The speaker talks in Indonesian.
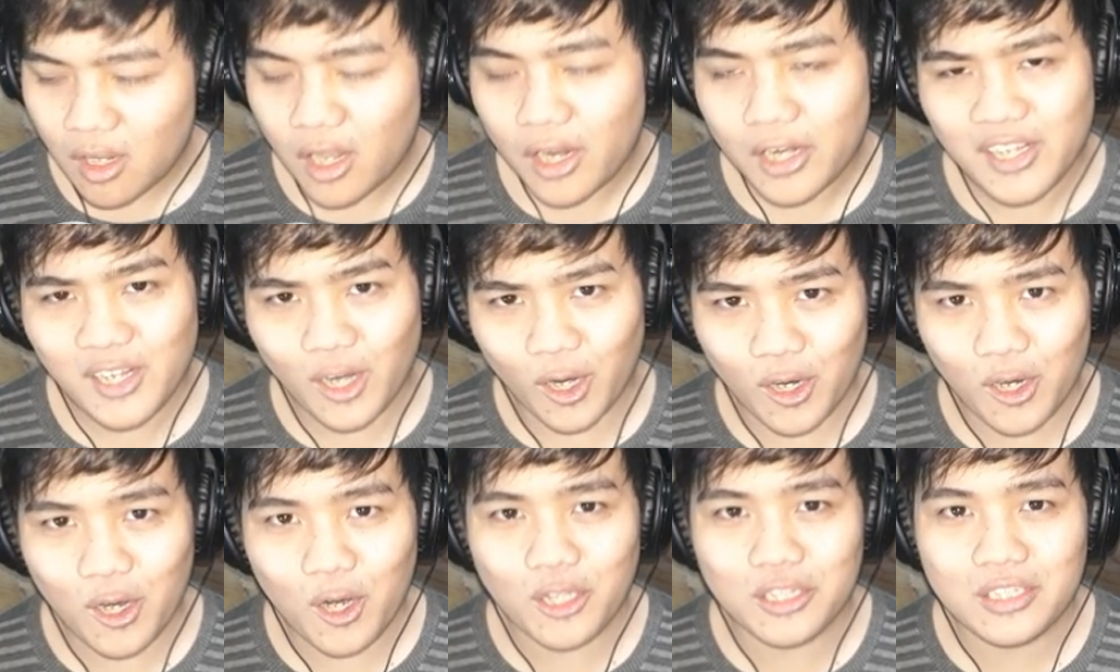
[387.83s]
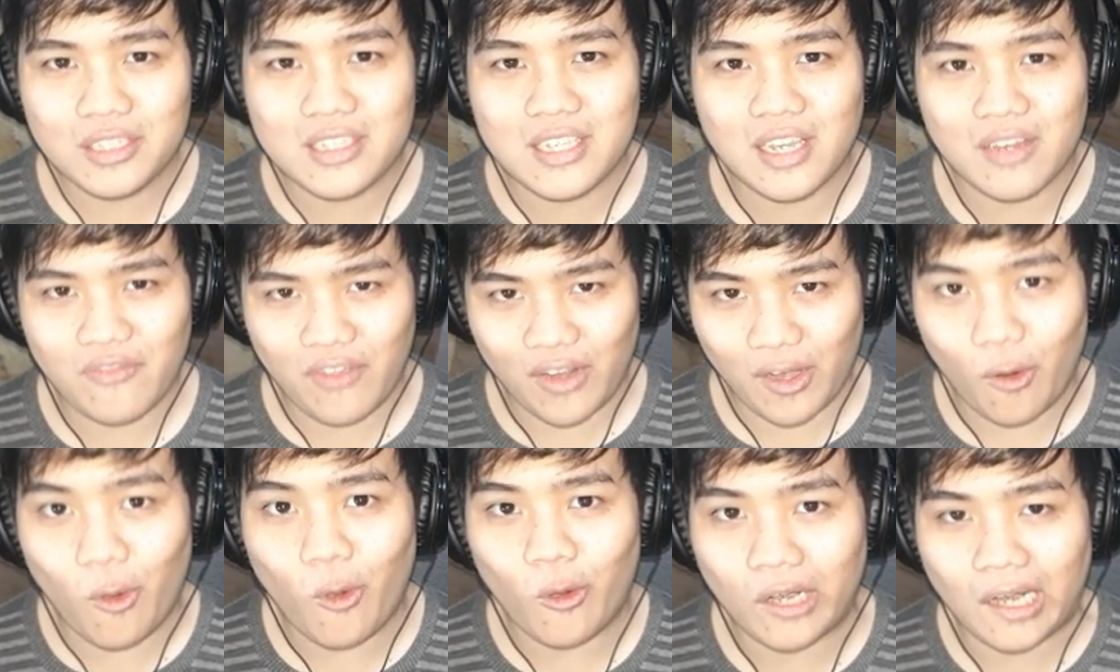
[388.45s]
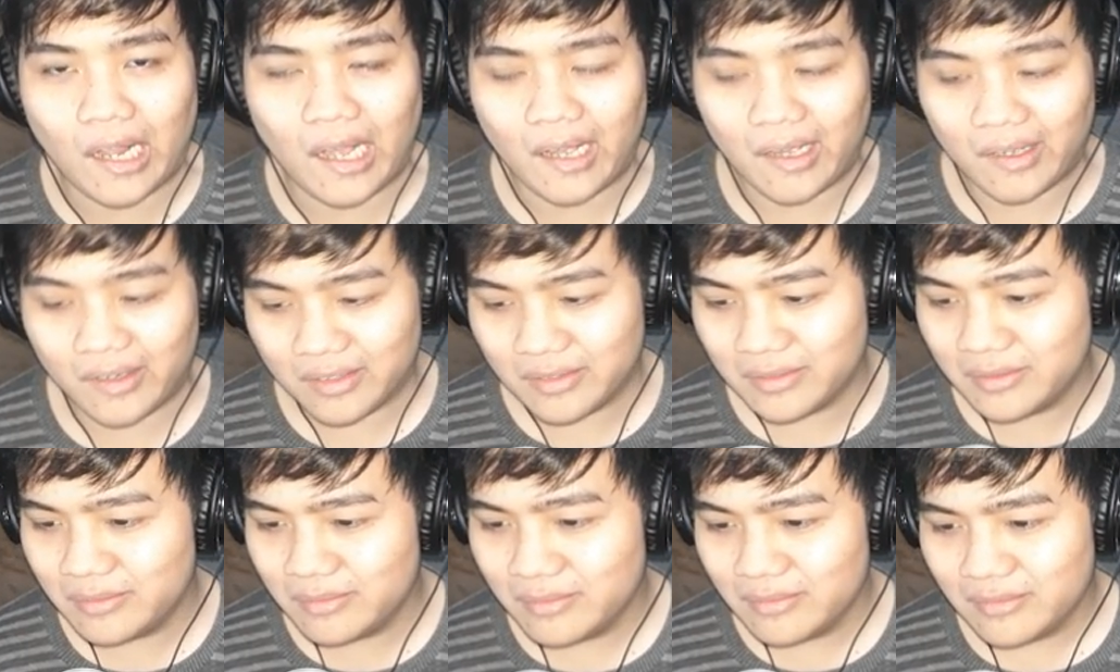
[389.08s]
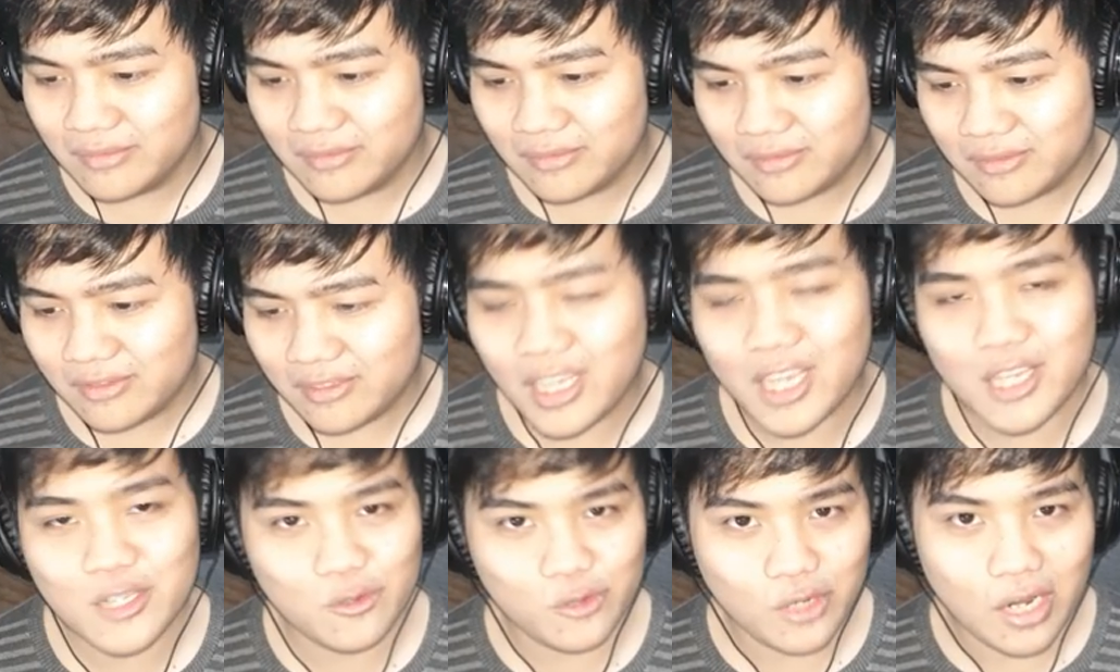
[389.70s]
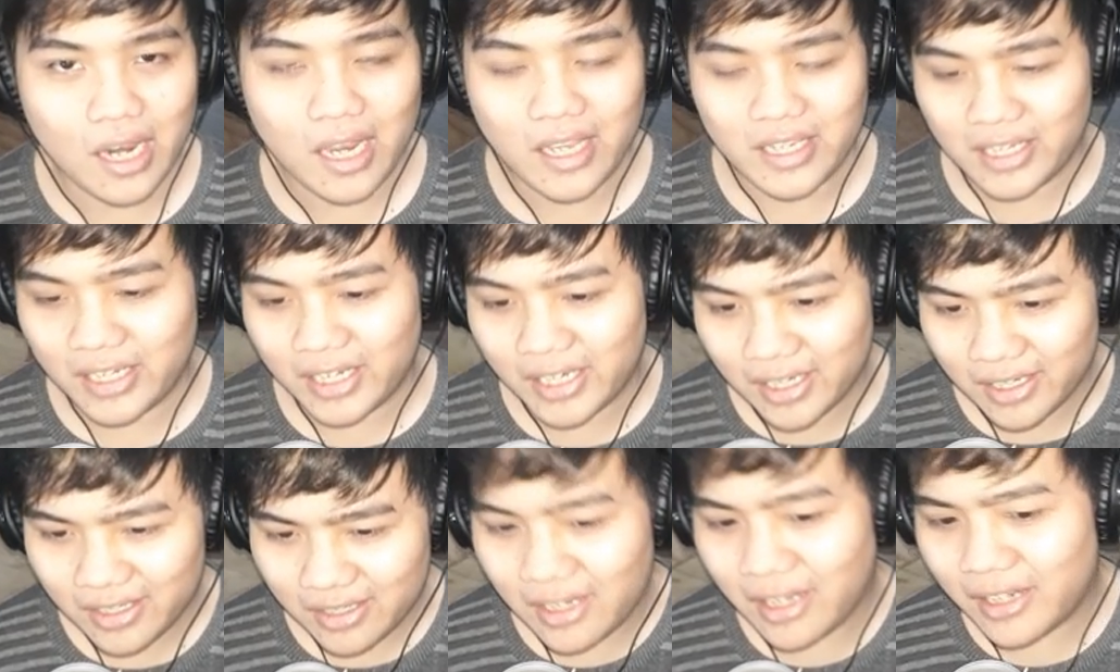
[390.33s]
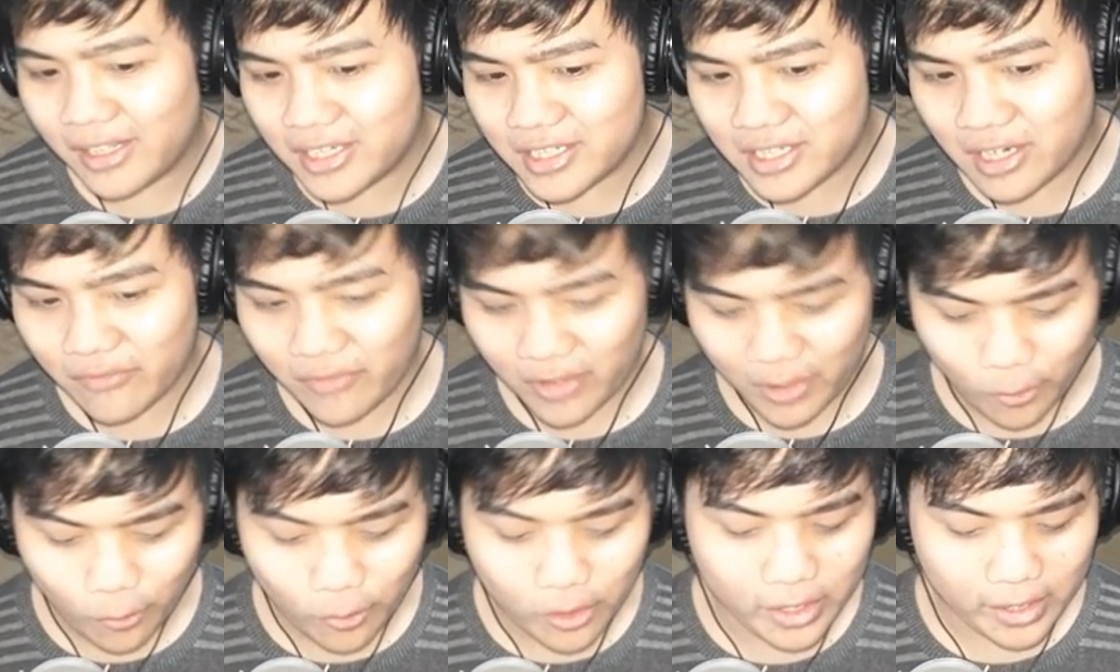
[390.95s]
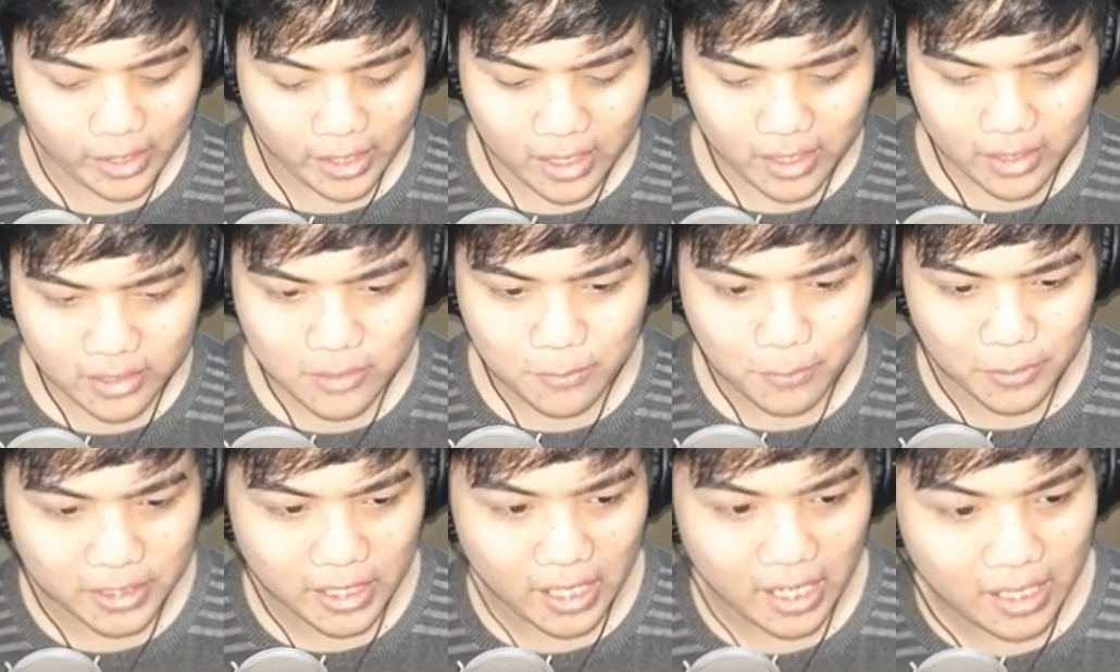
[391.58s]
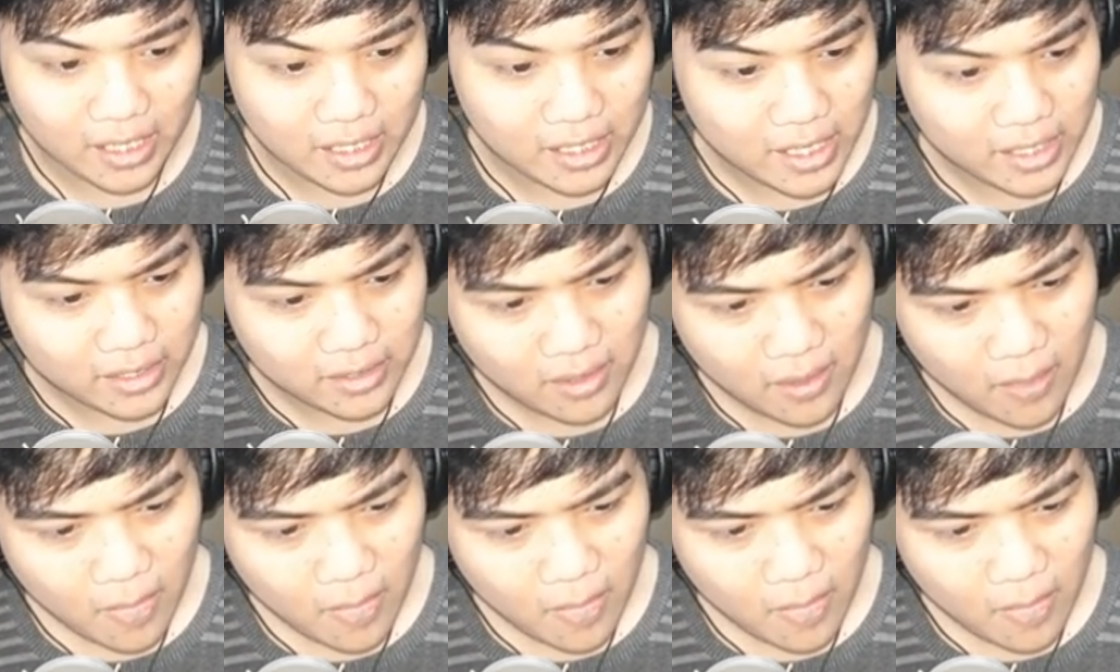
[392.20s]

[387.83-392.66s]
download seven orang ya sudahlah jadi ya ini seven orang ya seperti yang kalian lihat